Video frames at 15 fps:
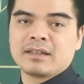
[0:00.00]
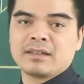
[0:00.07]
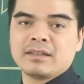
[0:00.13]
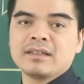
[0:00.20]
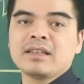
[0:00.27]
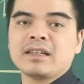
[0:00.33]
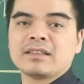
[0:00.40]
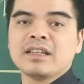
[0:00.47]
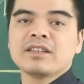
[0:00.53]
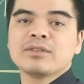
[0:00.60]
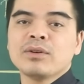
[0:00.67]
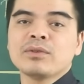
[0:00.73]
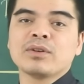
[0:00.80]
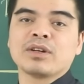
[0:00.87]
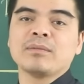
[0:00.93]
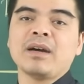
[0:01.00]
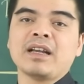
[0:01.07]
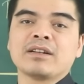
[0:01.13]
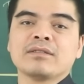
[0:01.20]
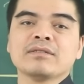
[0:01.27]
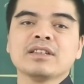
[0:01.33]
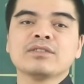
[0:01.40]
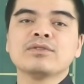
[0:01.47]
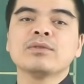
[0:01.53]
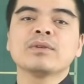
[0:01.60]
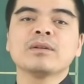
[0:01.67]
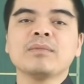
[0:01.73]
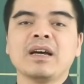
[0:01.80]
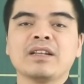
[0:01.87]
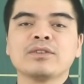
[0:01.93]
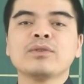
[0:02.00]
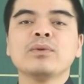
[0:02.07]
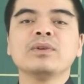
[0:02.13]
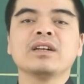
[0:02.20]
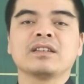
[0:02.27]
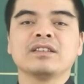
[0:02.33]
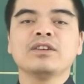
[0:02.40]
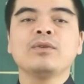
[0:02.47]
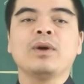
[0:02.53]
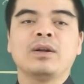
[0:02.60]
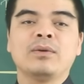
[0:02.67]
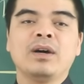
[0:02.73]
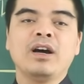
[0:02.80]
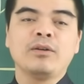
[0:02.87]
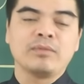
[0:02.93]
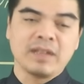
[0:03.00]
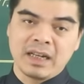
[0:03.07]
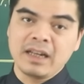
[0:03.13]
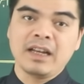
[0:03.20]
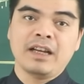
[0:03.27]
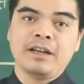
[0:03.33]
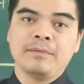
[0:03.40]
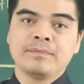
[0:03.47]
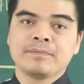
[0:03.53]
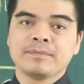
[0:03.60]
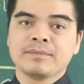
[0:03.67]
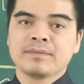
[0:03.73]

những thành tích tốt của các bạn cũng sẽ giúp các bạn thu được những khoản hoa hồng đáng kể.